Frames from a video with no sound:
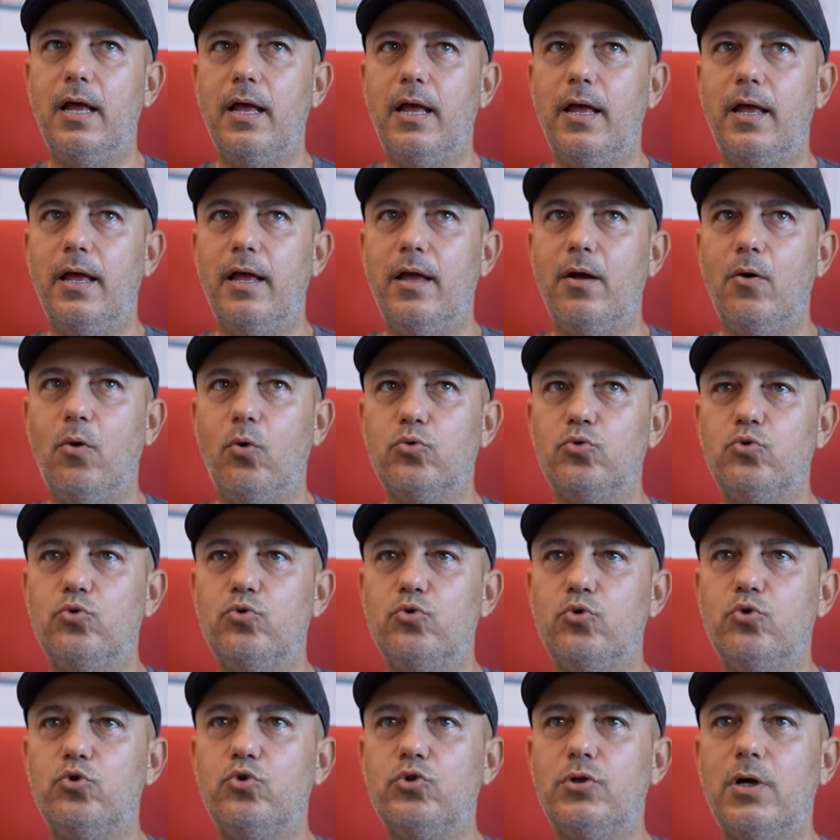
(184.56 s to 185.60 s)
e,
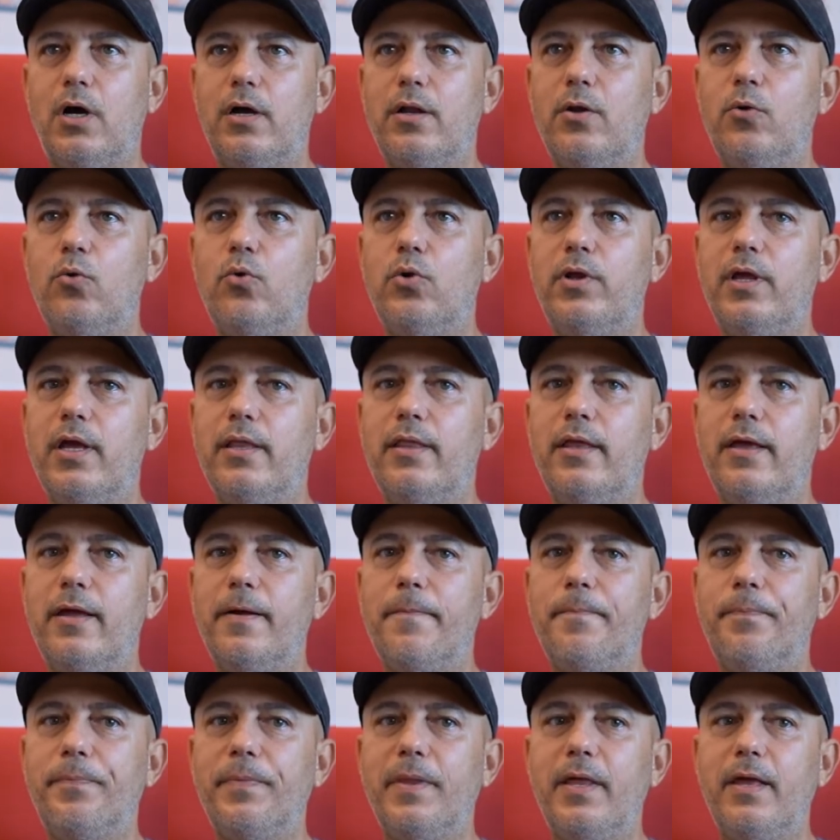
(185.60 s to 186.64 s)
33 tane
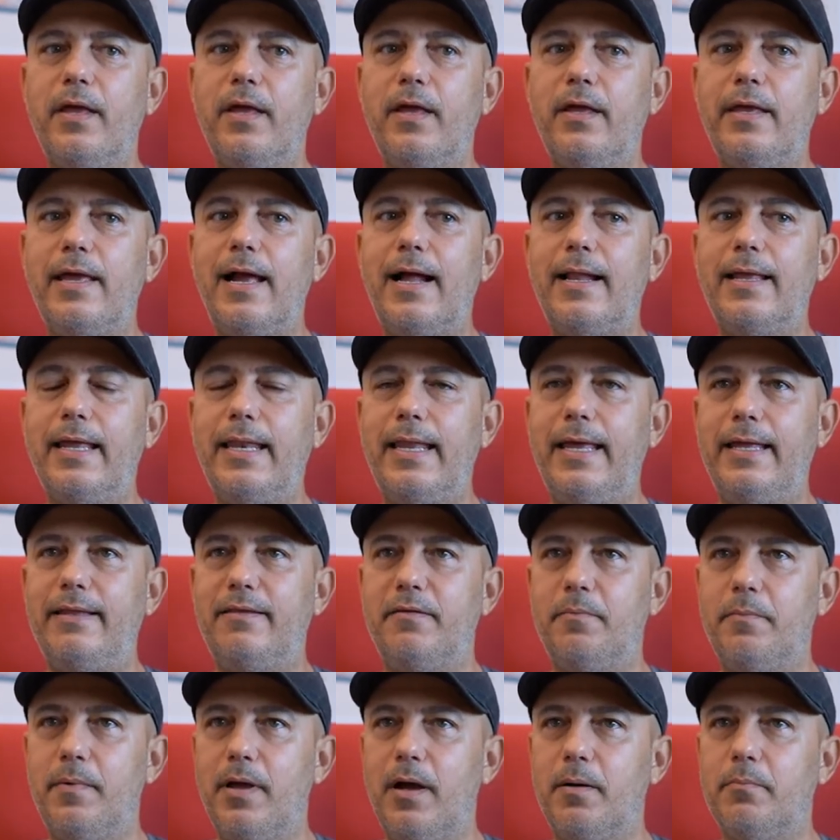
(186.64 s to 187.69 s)
ülkede e, yelken
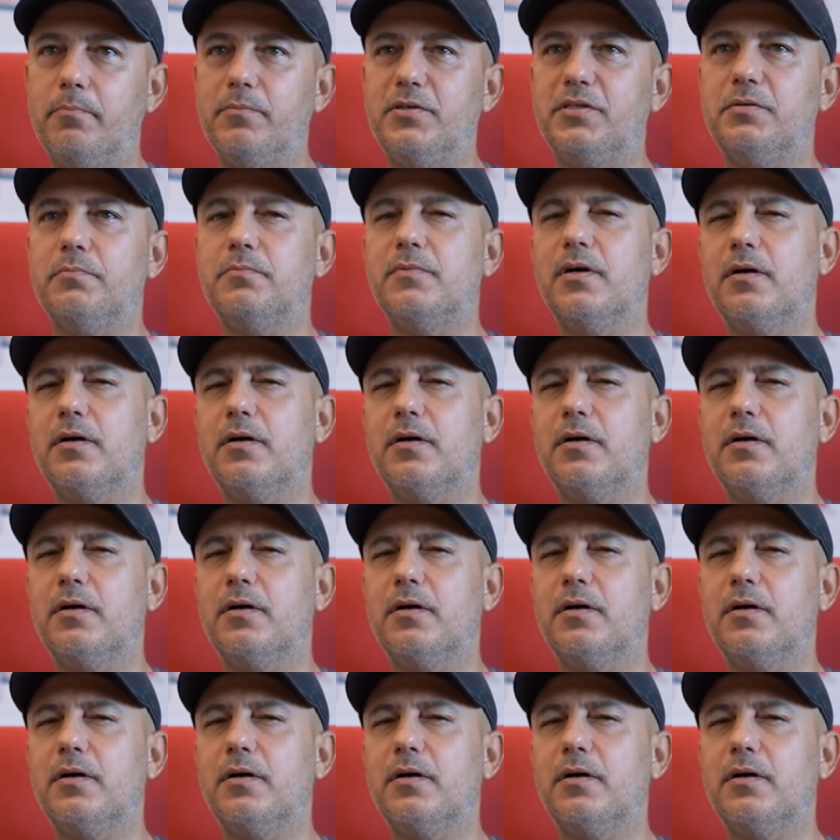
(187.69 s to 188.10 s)
eğitimi yapmışım.